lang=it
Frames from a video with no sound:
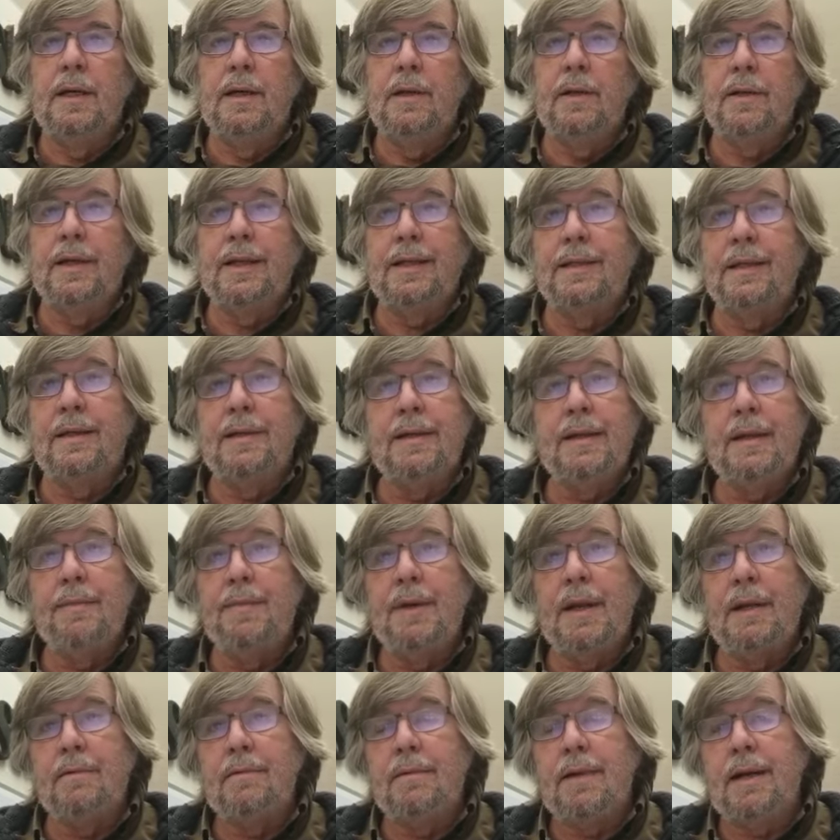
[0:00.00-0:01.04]
non
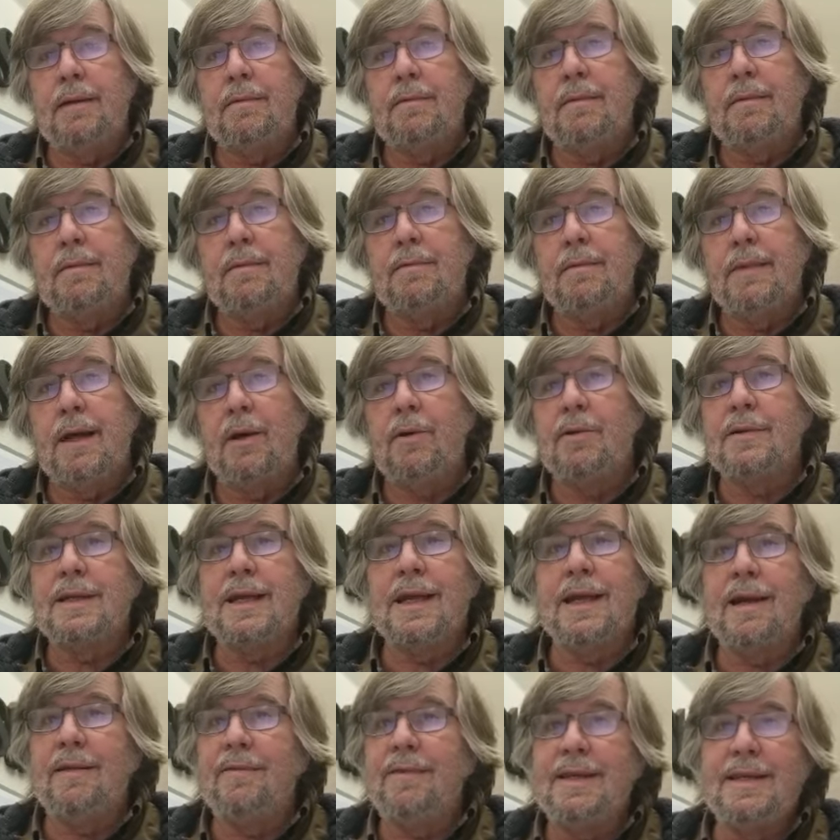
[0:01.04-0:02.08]
attendibile, una, una
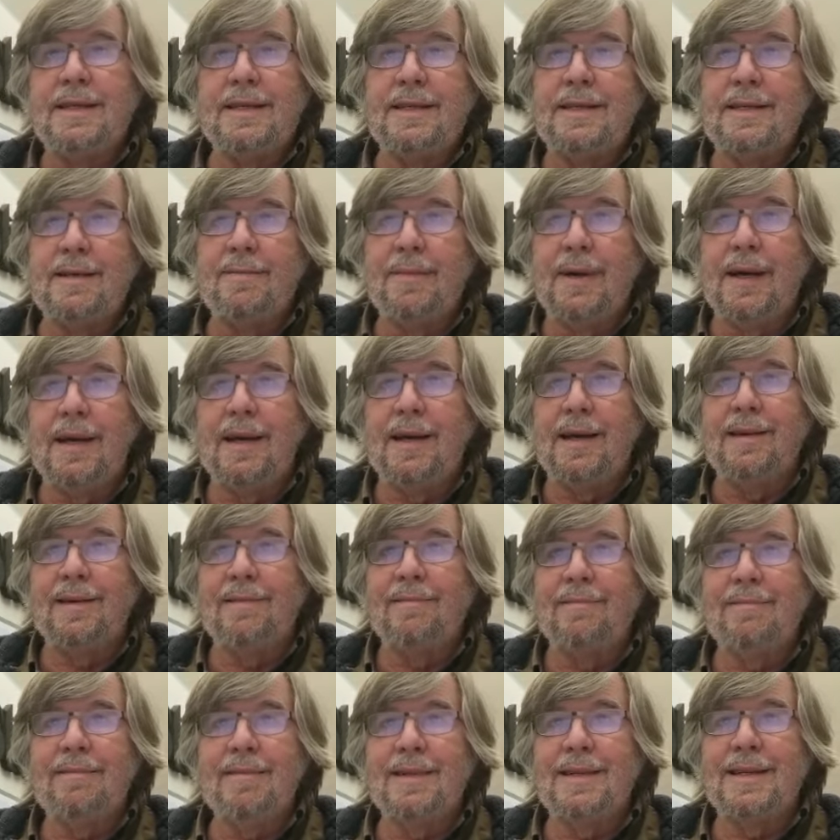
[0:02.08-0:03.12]
cosa gravissima, è
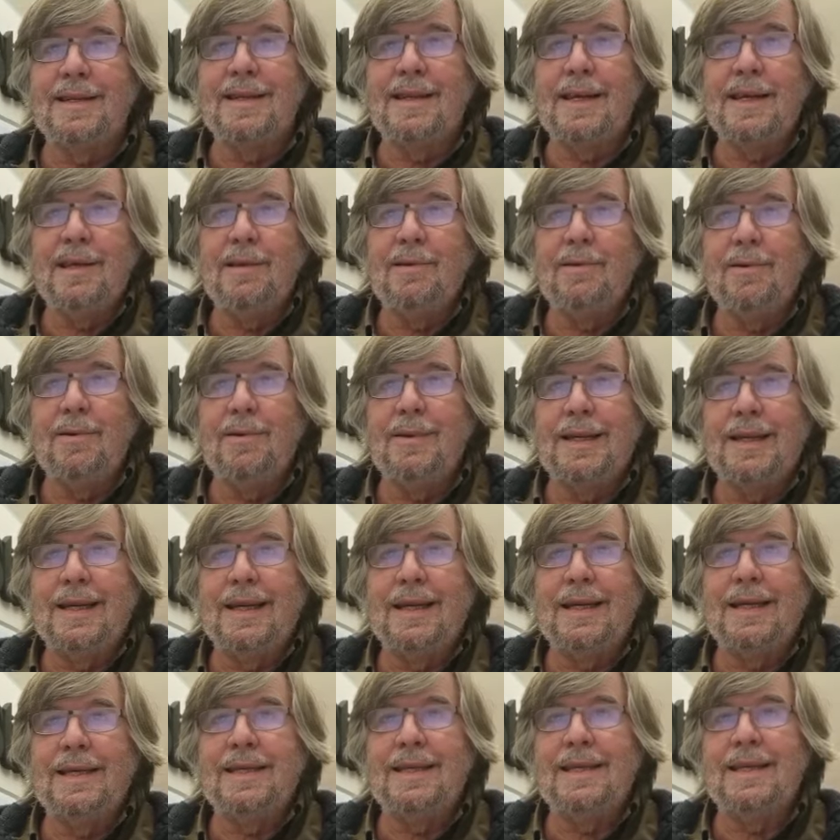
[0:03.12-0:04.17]
un segno di
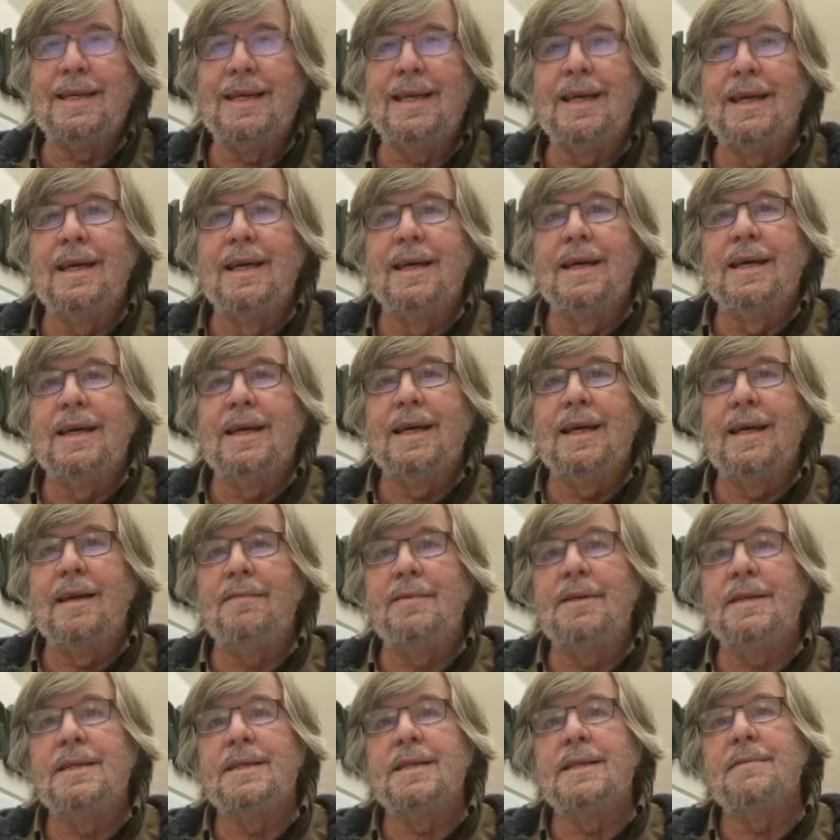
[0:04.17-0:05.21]
crisi è
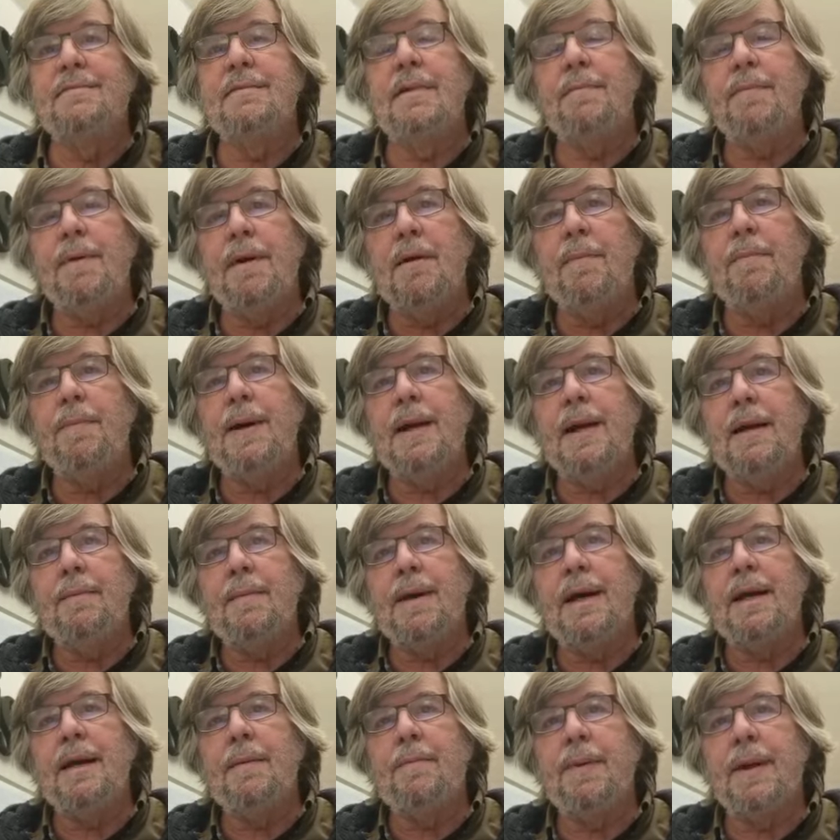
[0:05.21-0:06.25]
gravissima, però
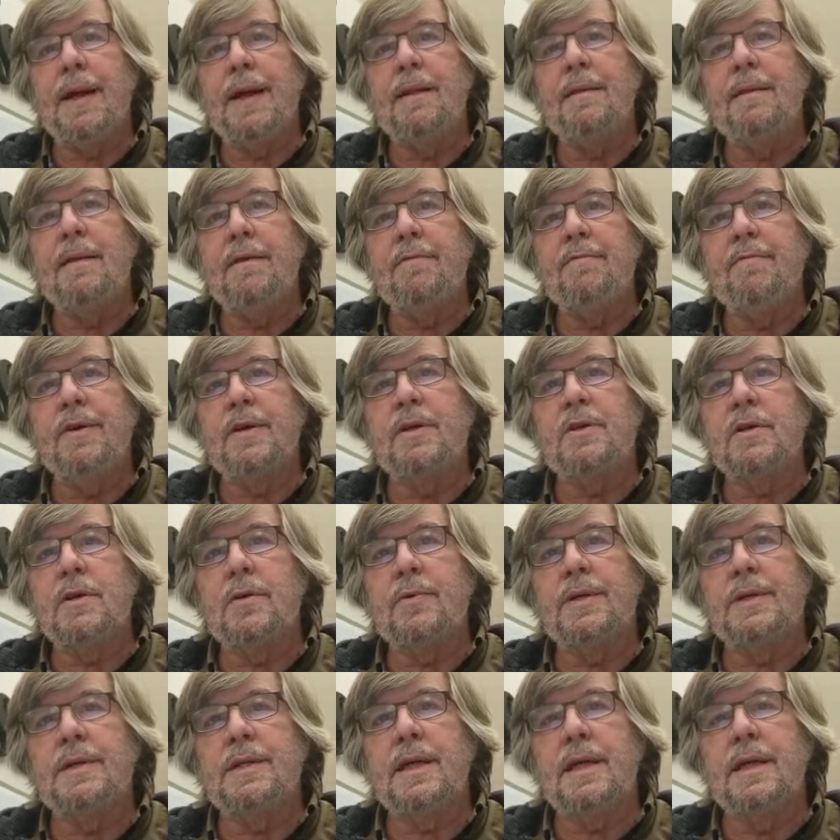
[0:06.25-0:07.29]
Palamara prende
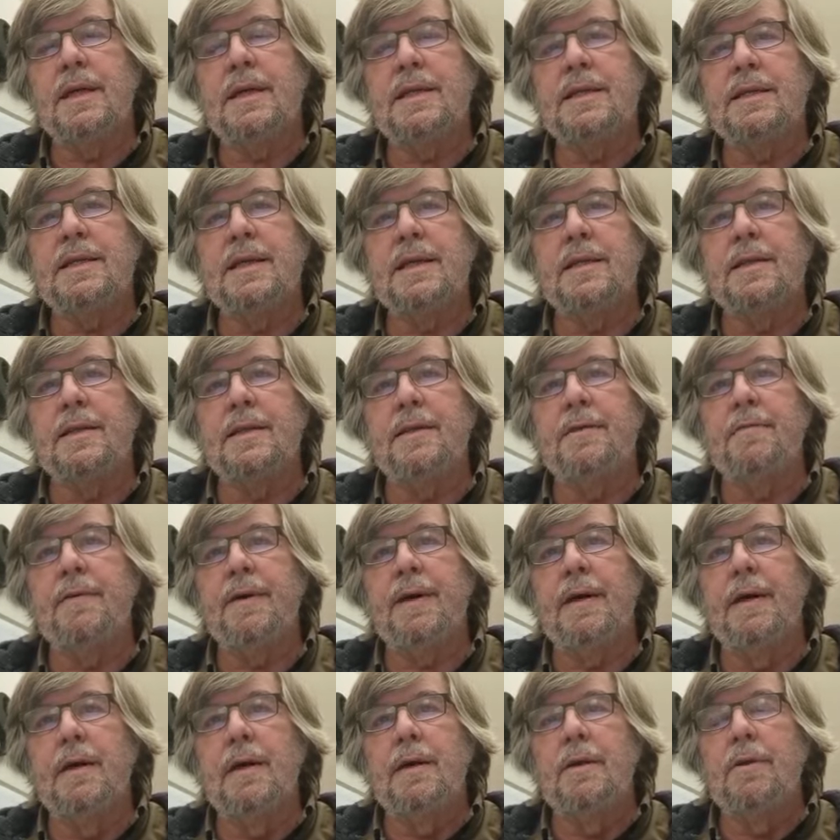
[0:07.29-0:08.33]
invece questa
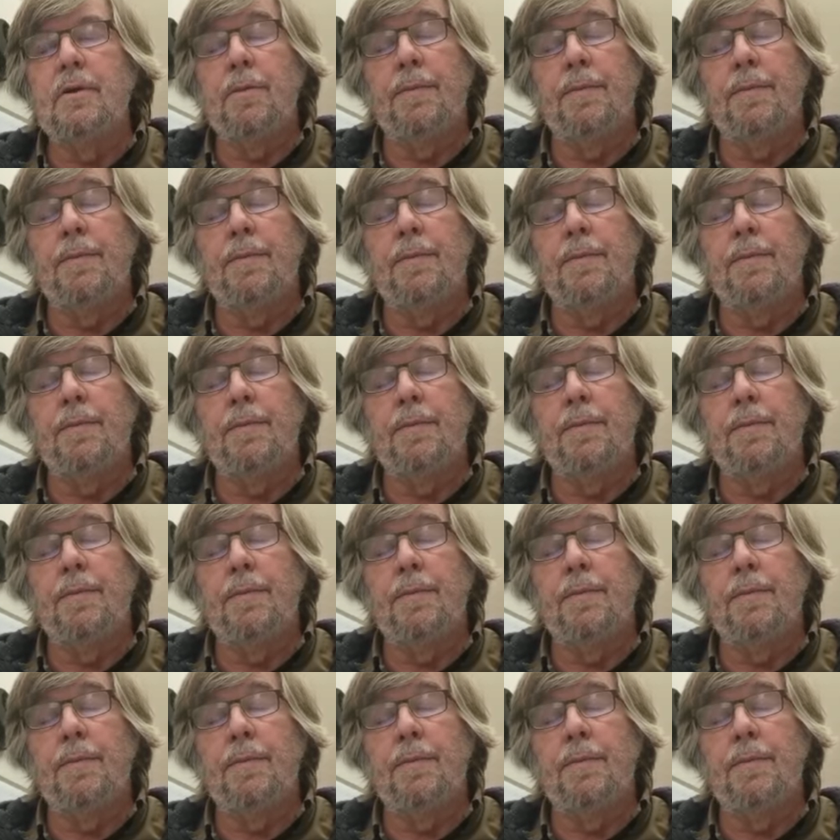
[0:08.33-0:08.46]
iniziativa,